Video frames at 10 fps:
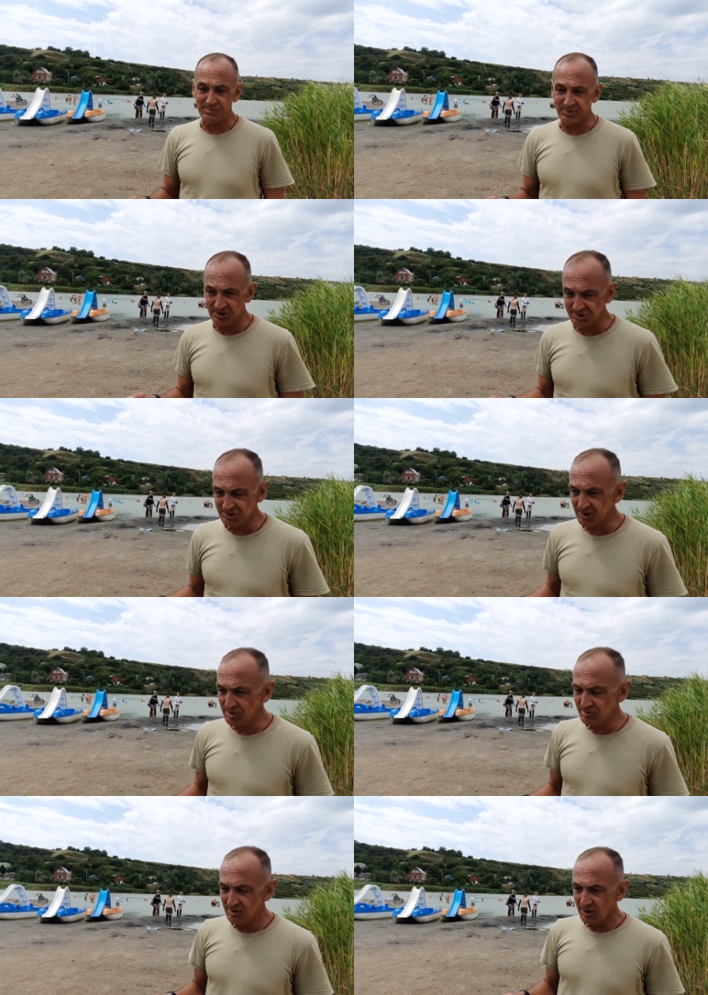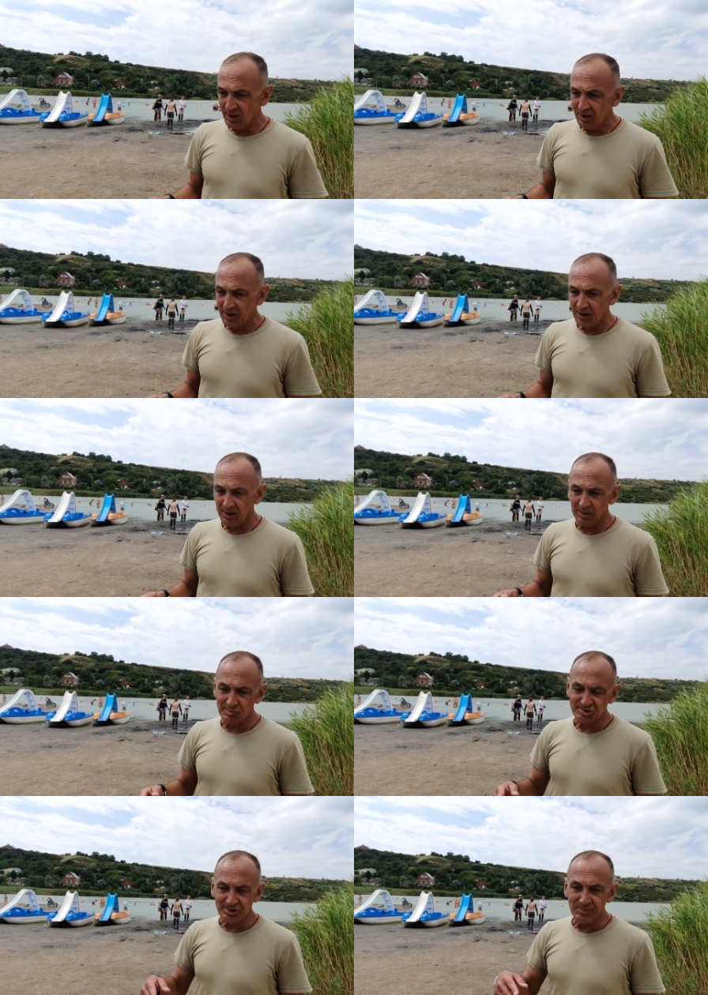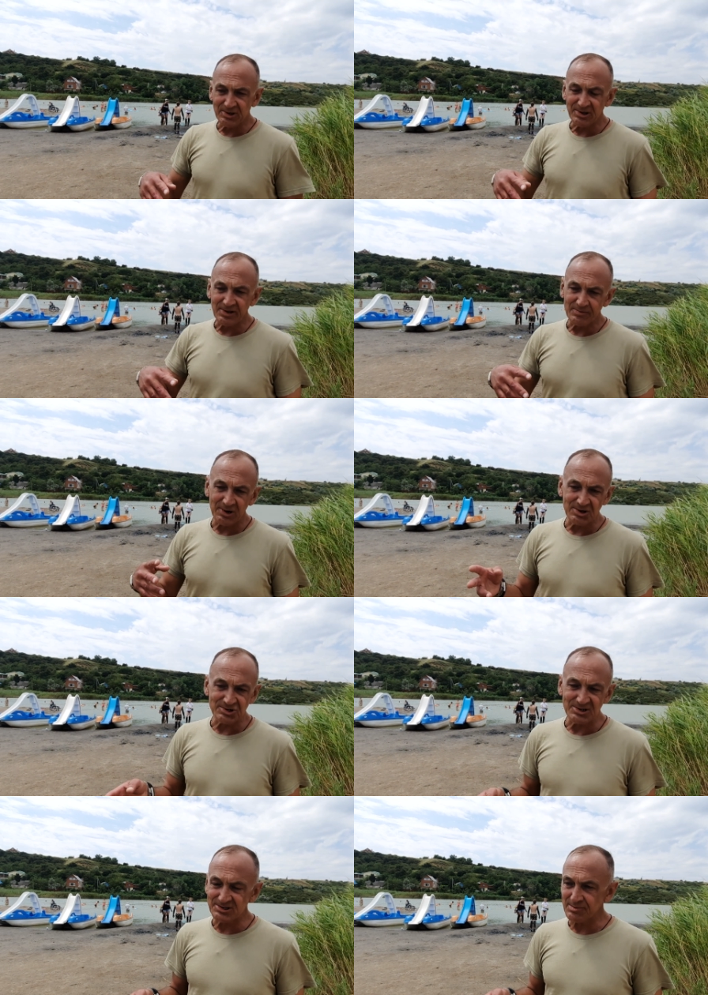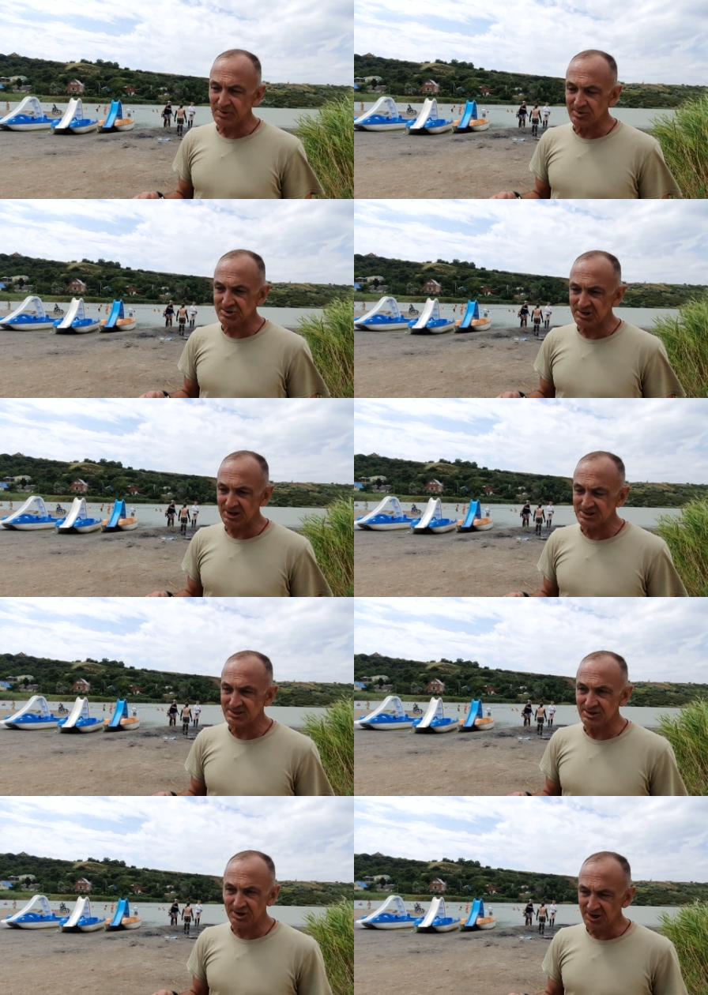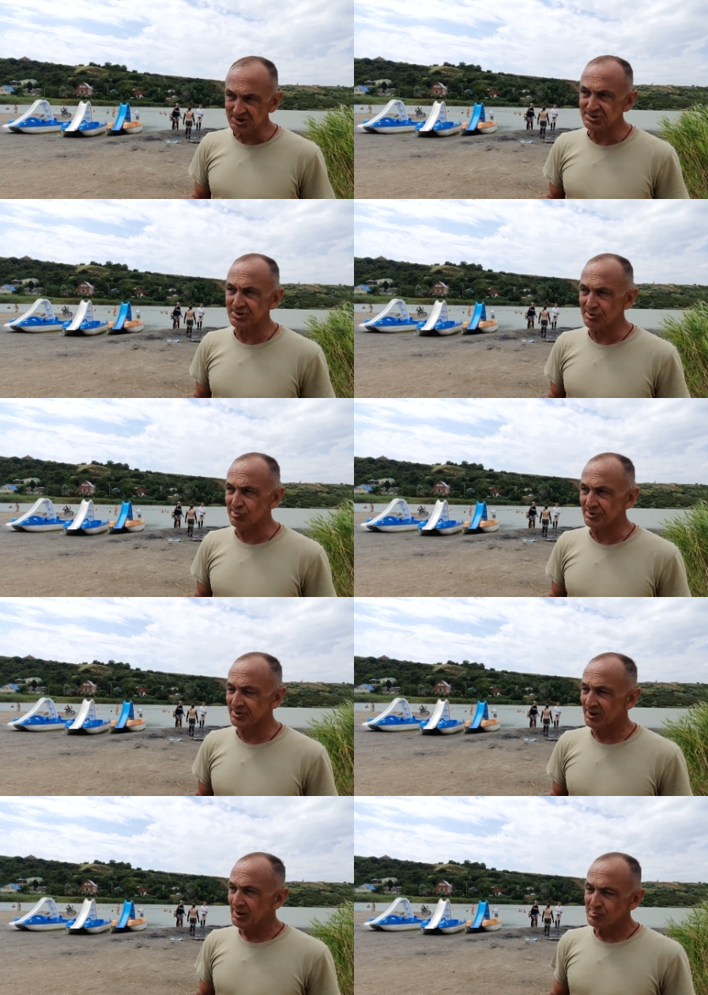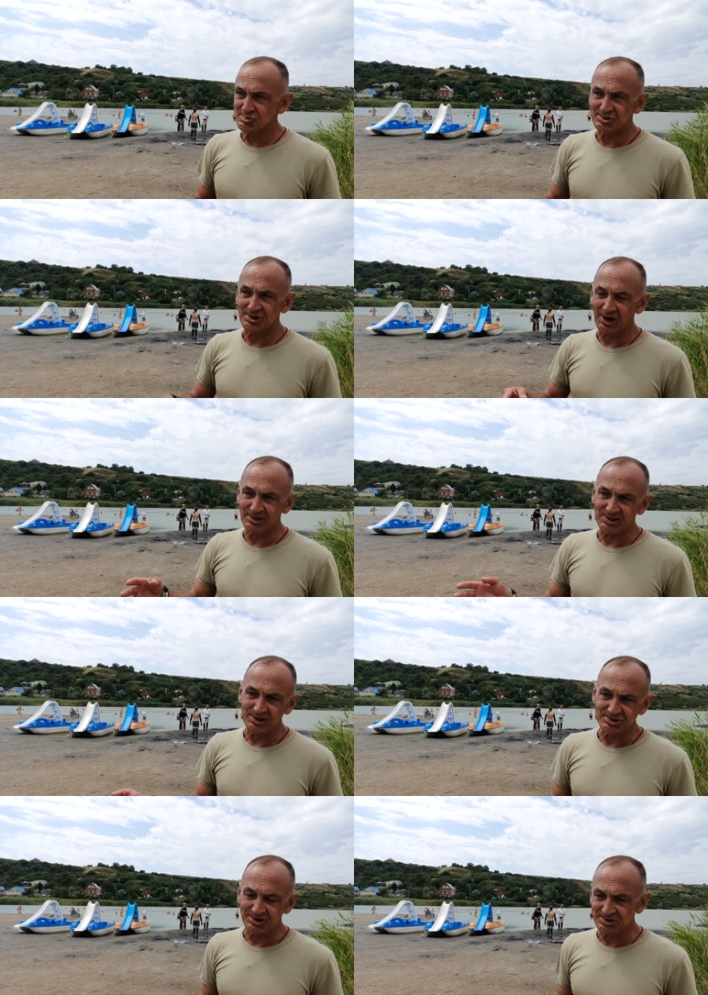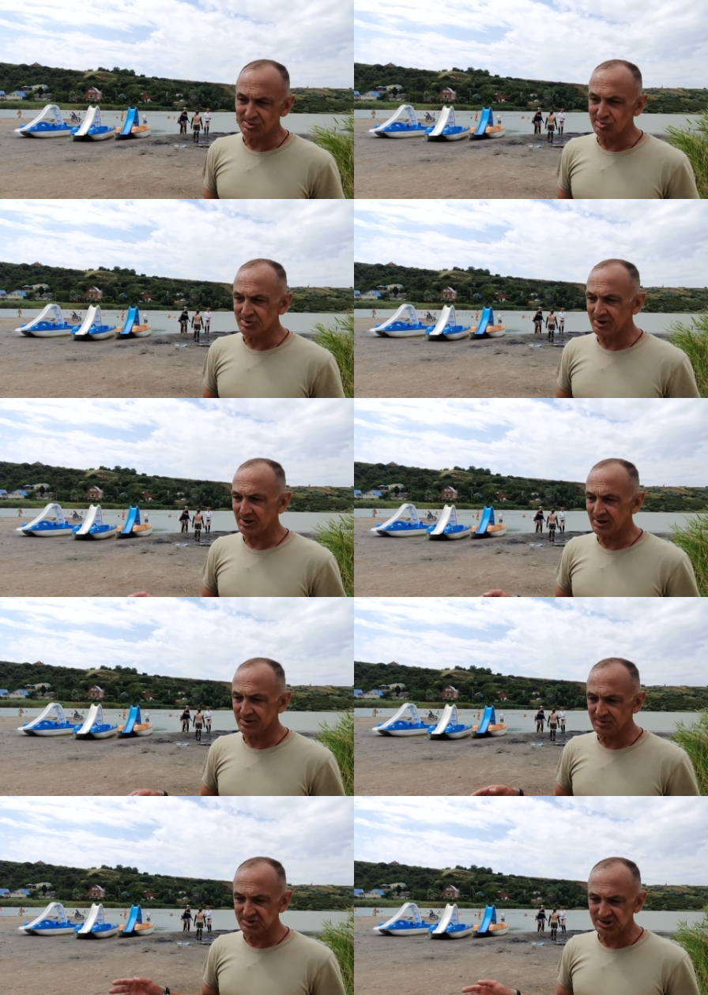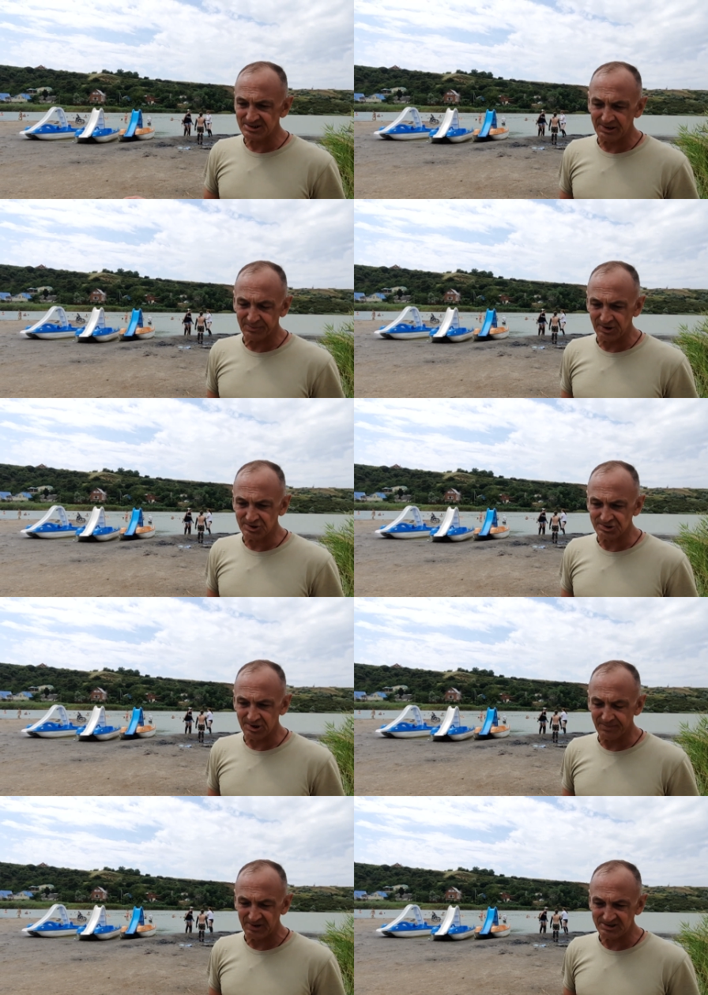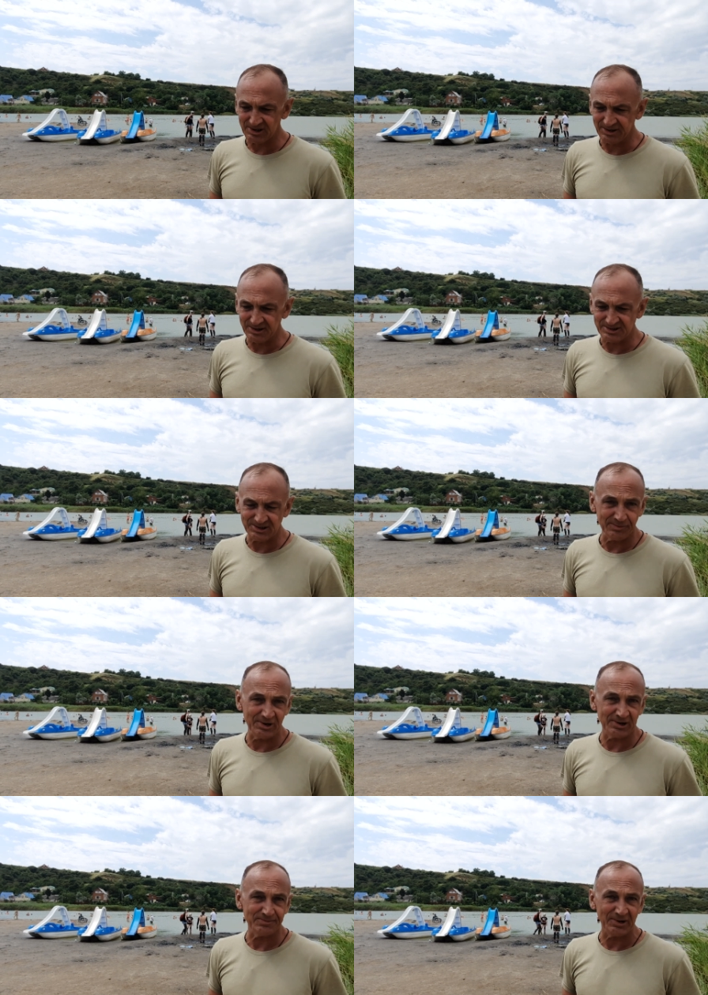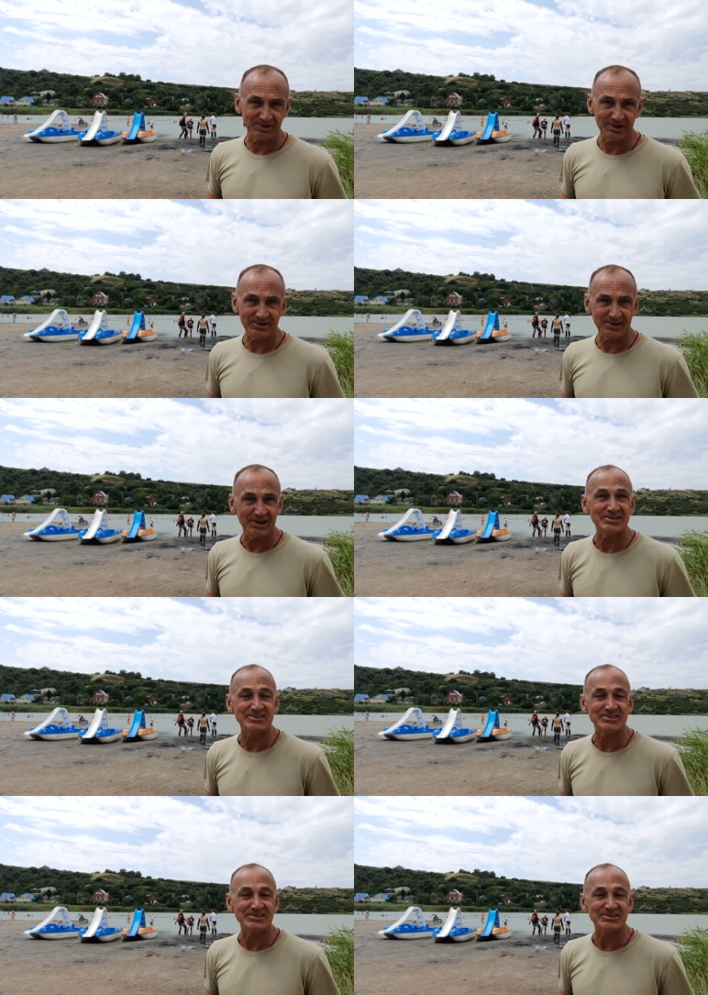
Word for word: Приезжаю, а, может быть это в моей жизни получалось и не каждый год, может когда-то через год, когда-то вот сейчас я приезжаю, последние 7 лет подряд я угу.